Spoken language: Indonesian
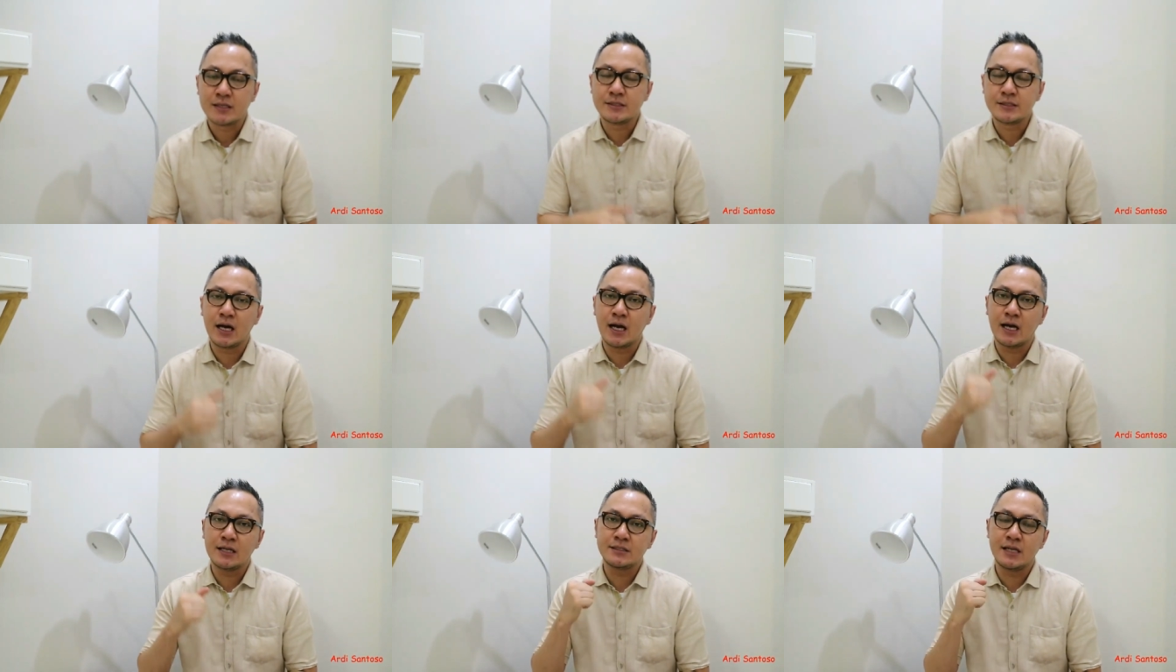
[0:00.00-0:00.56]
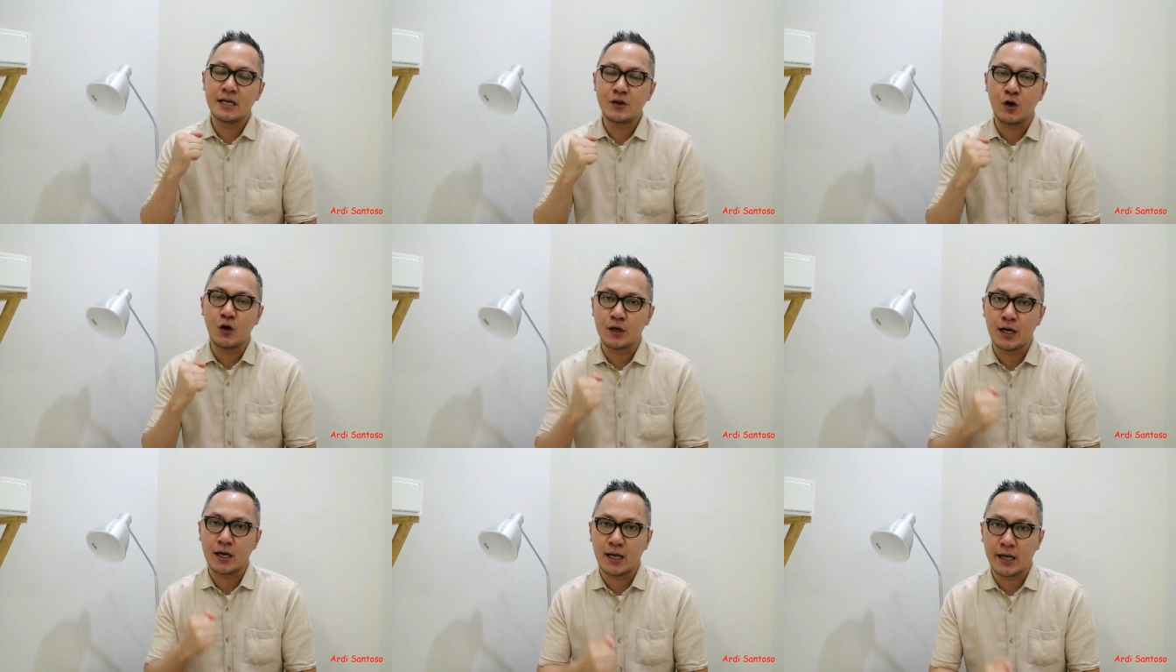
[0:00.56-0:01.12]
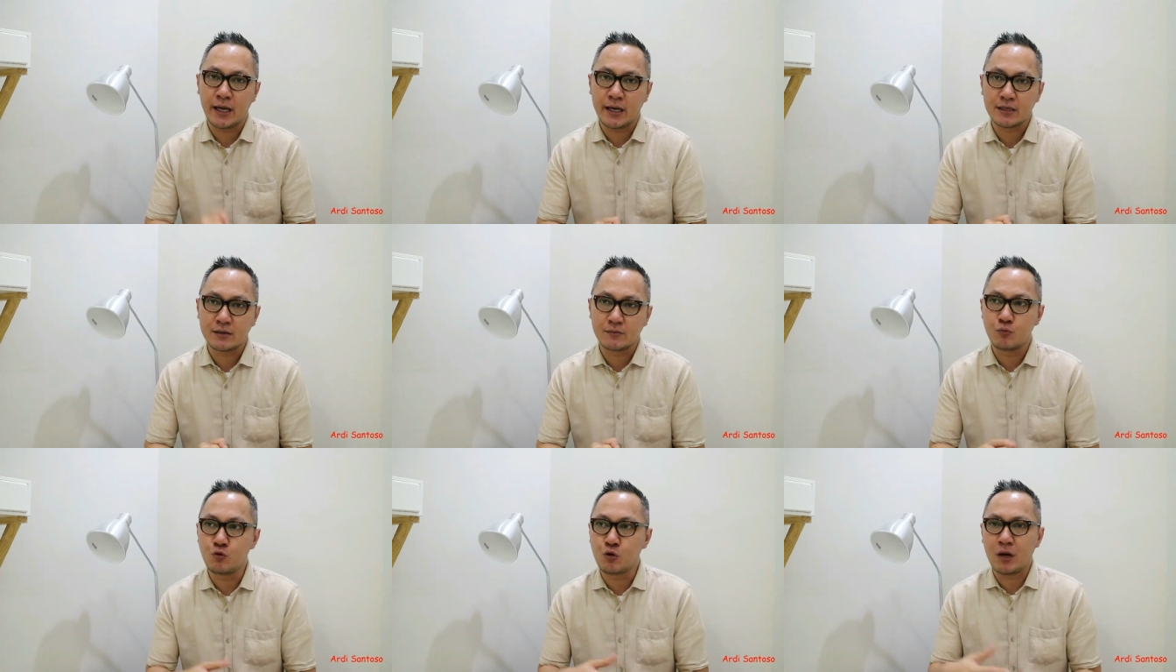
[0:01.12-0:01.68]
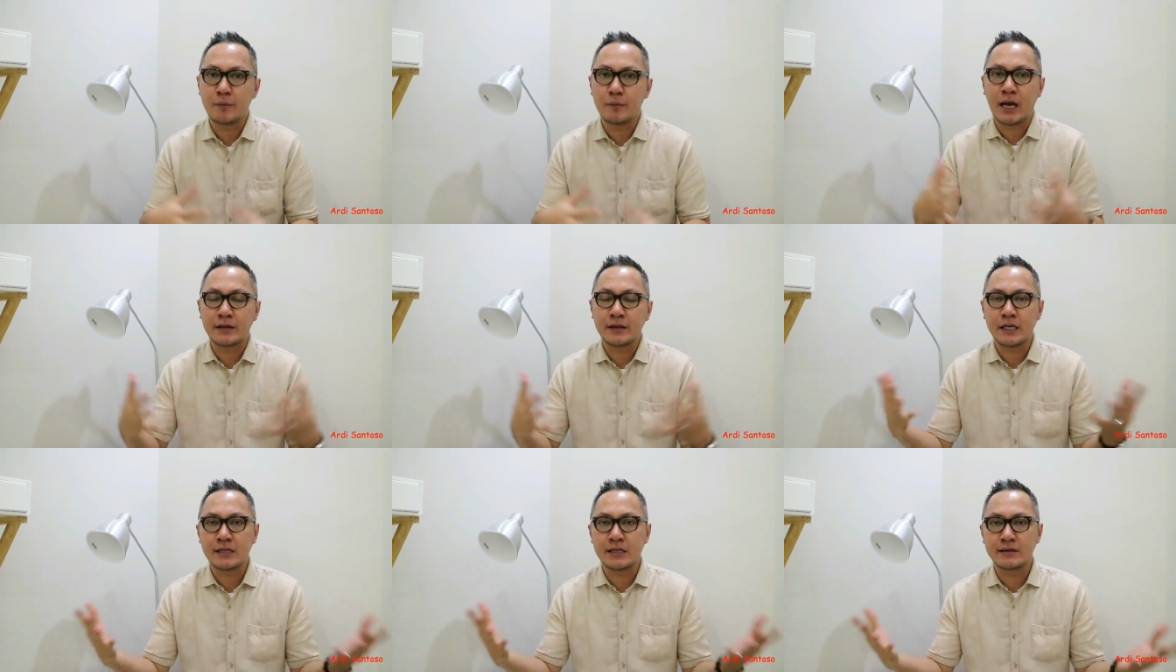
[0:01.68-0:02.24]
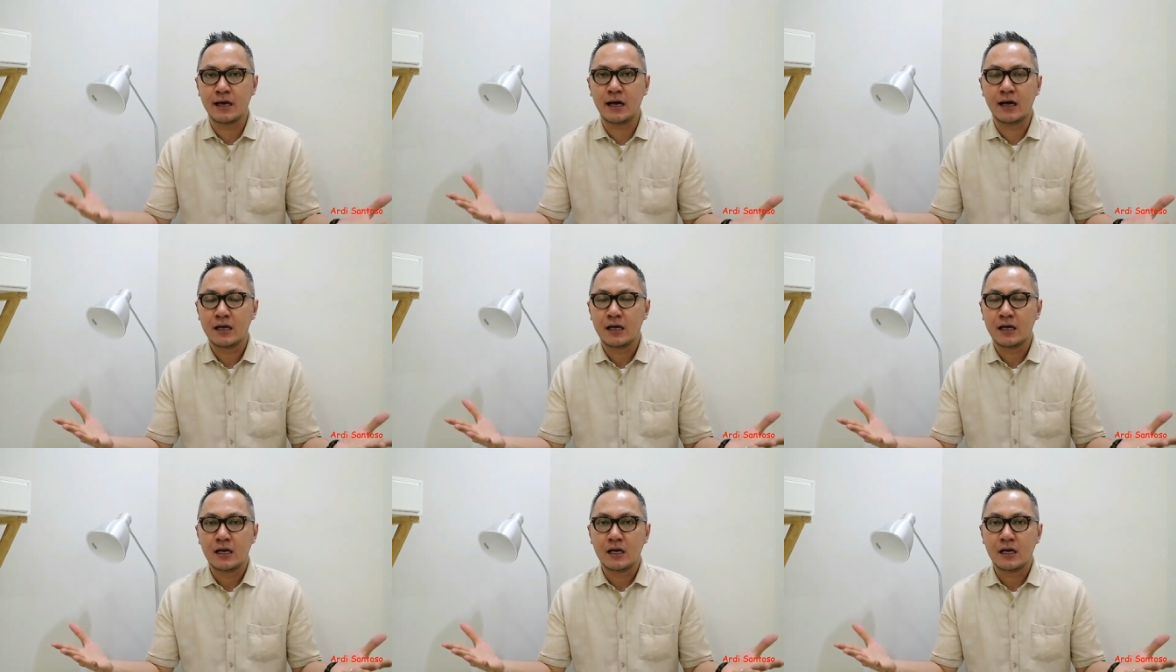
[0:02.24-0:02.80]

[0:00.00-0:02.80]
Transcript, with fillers: Jangan jadi orang lain. Bukan berarti kita